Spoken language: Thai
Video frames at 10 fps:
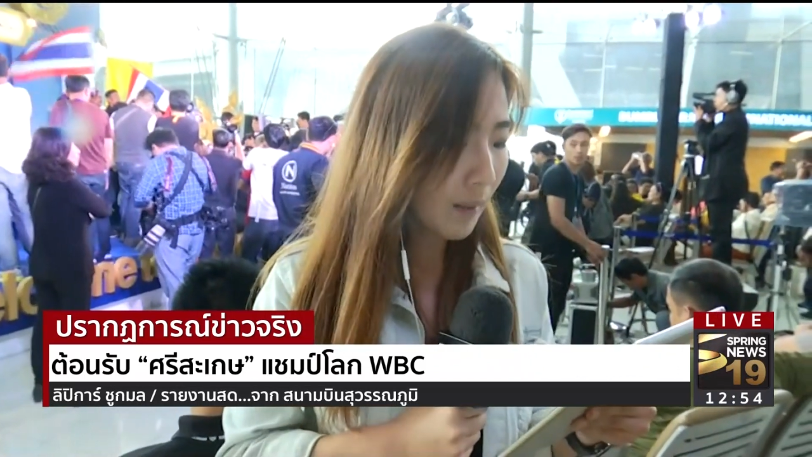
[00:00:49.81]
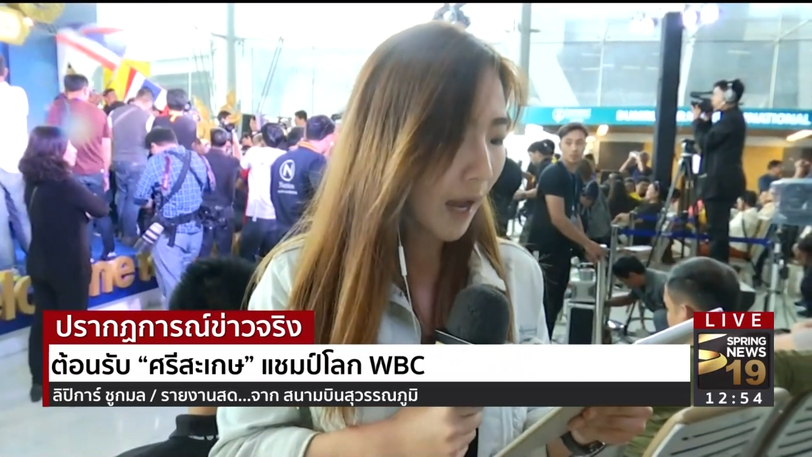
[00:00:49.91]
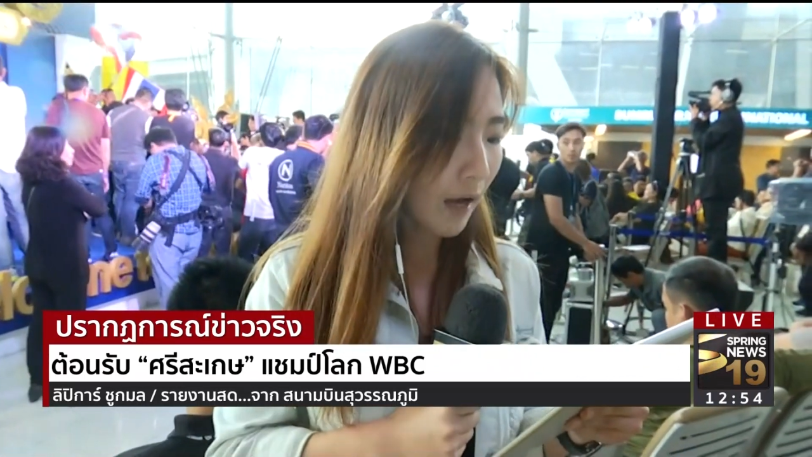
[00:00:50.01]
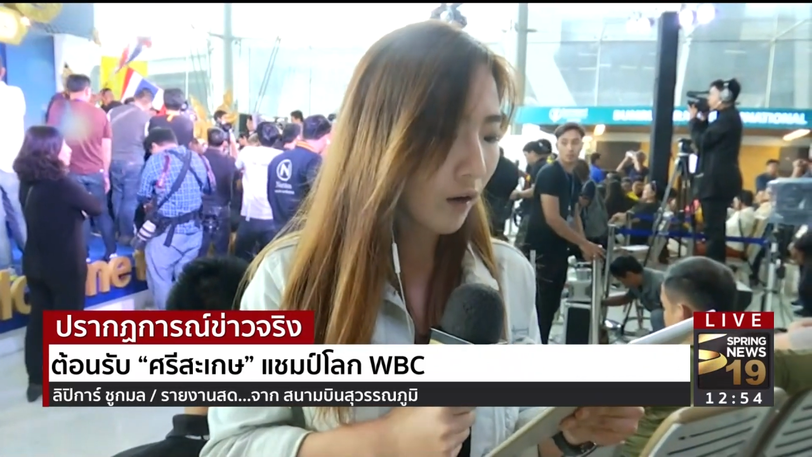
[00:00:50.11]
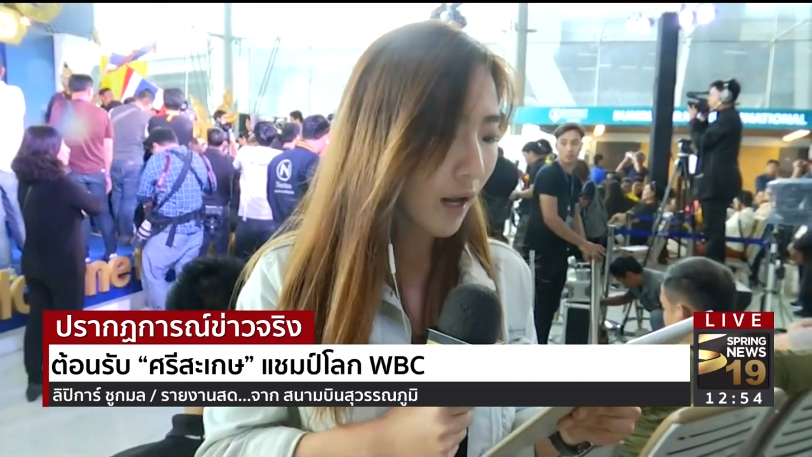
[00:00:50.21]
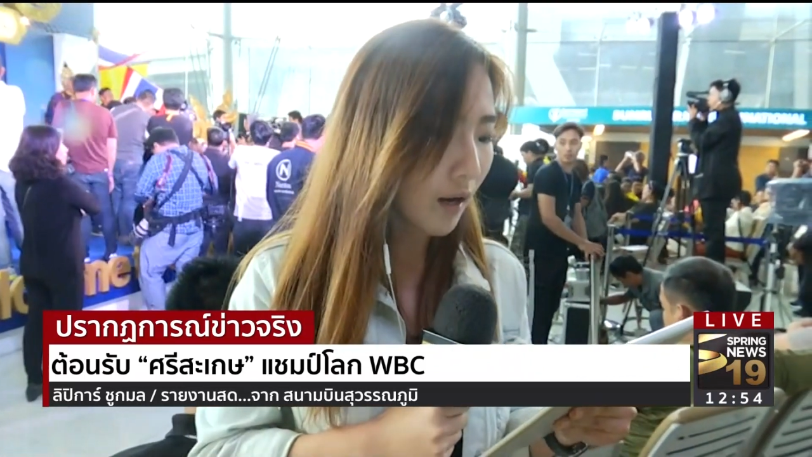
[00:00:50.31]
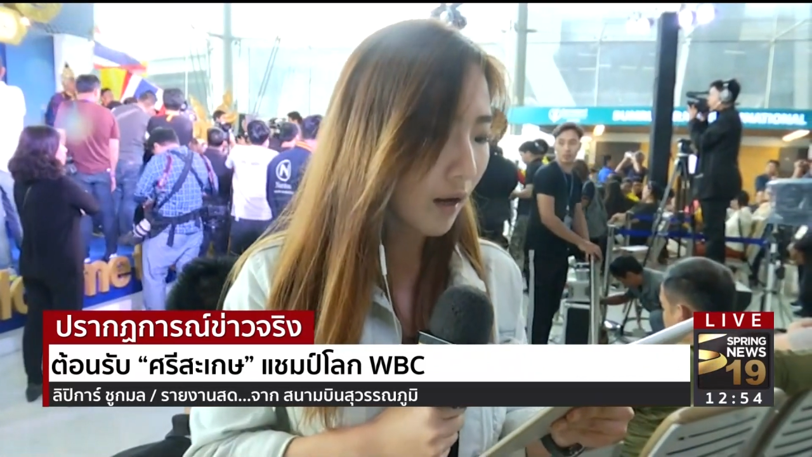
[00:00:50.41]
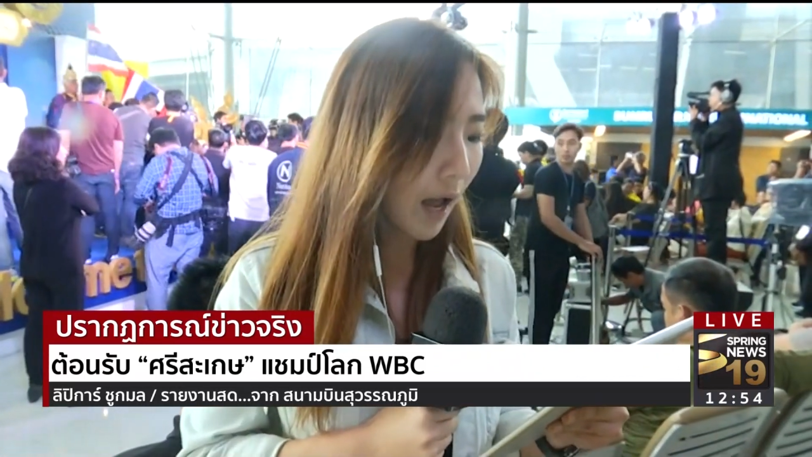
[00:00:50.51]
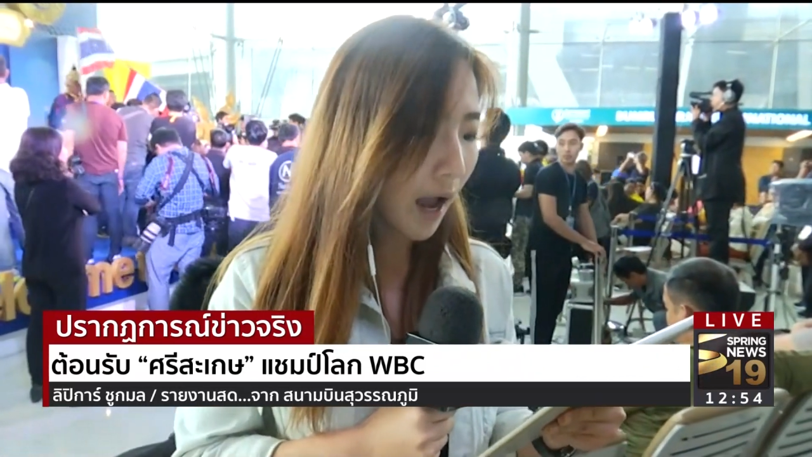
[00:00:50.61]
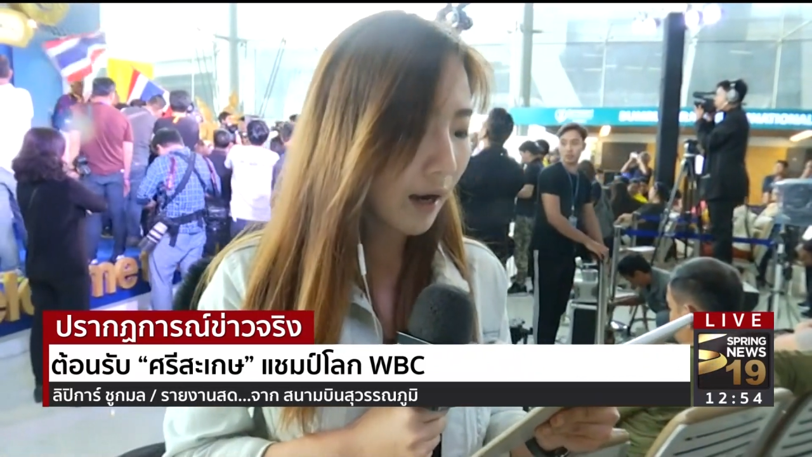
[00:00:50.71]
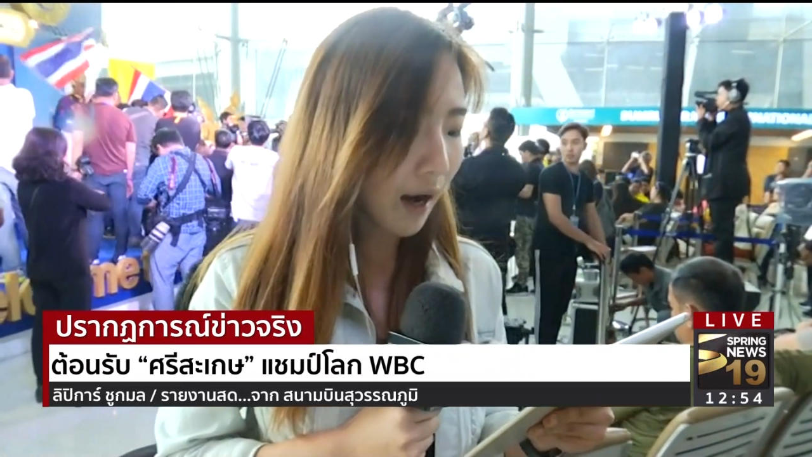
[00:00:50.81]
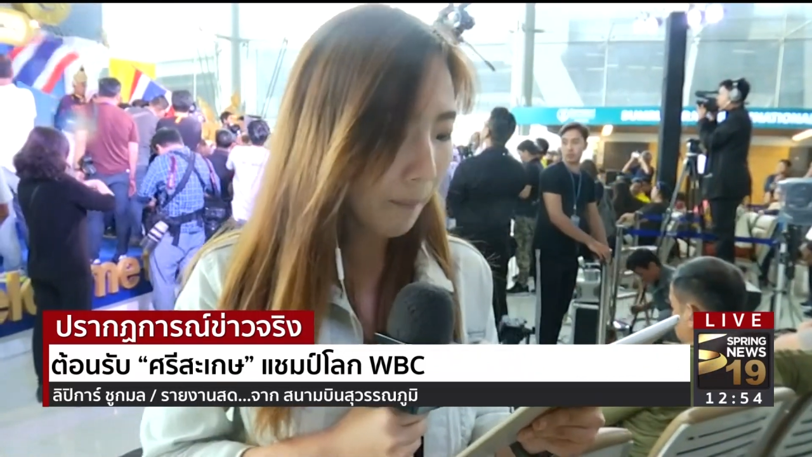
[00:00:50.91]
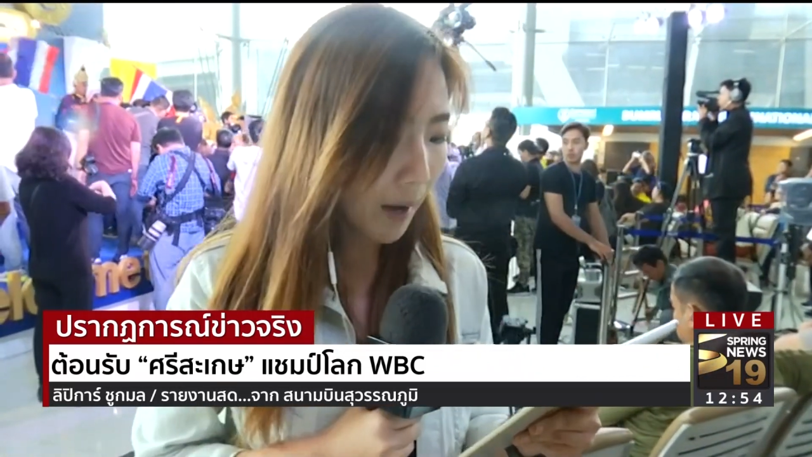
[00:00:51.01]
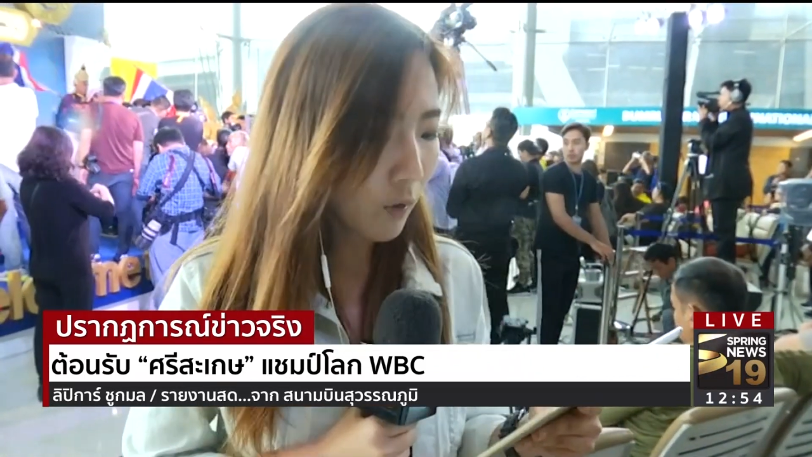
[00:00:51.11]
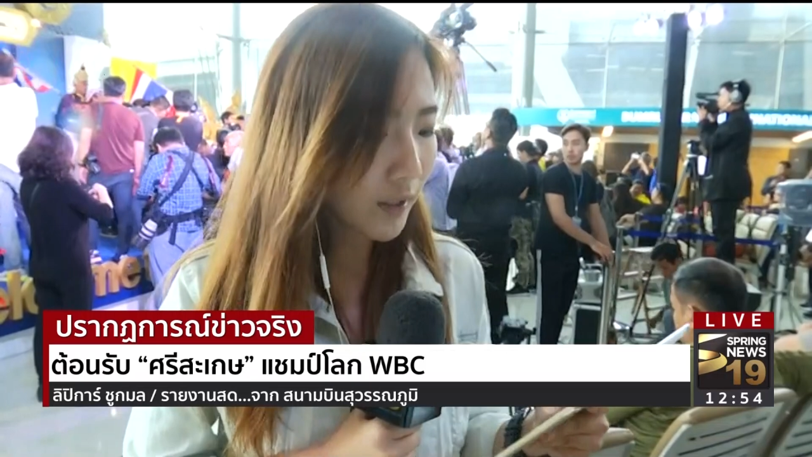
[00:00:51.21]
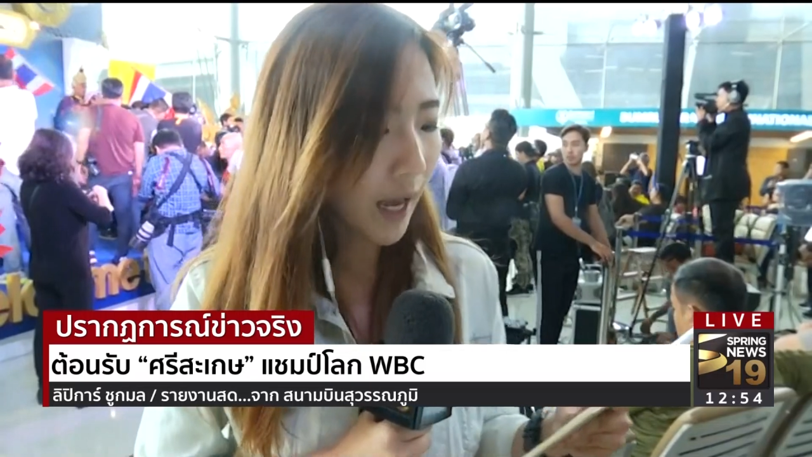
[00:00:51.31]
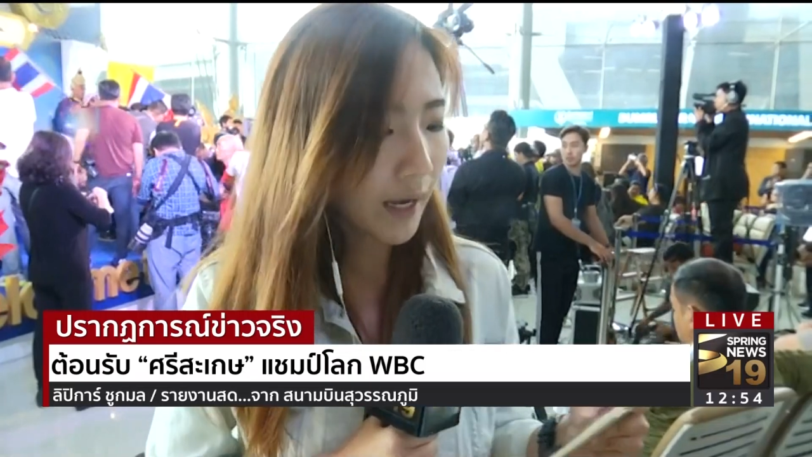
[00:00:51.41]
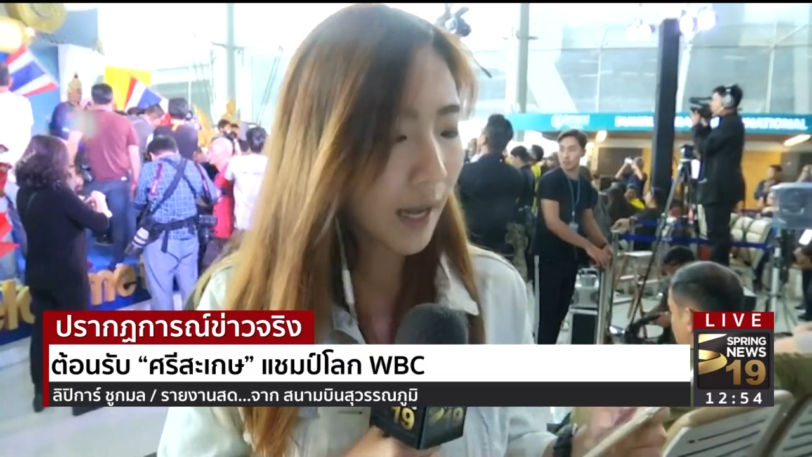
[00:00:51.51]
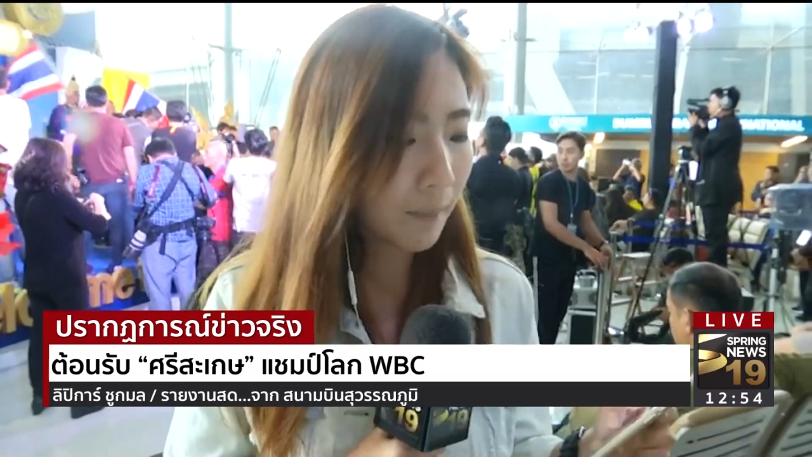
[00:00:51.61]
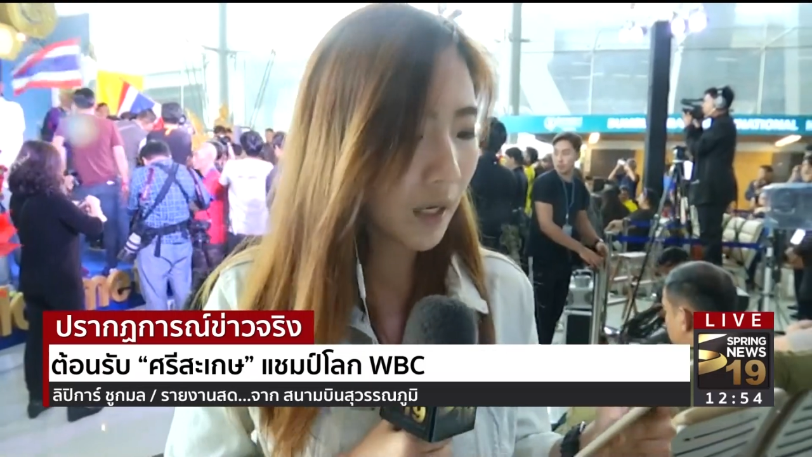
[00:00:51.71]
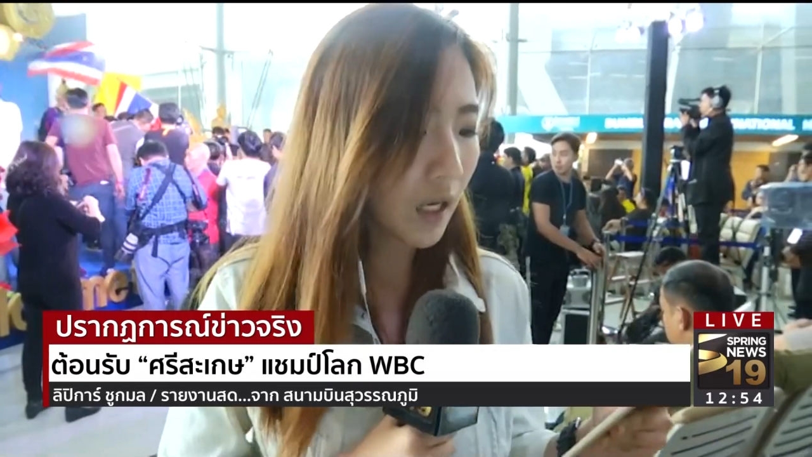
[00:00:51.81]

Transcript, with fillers: ทีมงานก็ได้เดินทางกลับมาด้วยสายการบิน